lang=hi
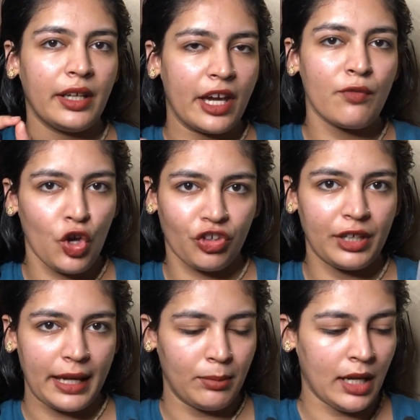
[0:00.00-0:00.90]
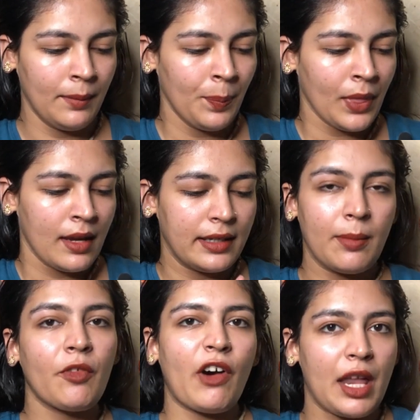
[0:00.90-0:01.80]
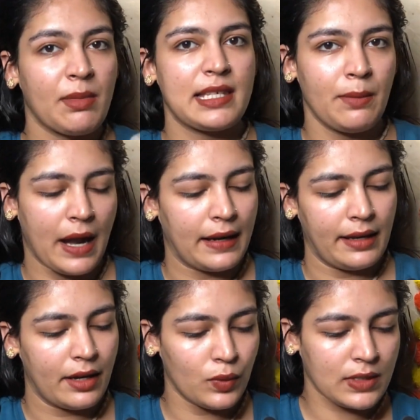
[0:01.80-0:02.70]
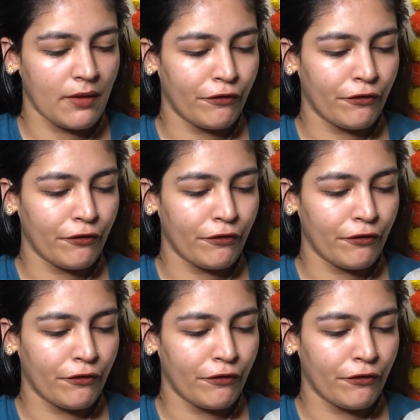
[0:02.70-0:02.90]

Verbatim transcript: हेयर वॉश के टाइम ना ये मैं फार्मेसी ब्रांड है उसका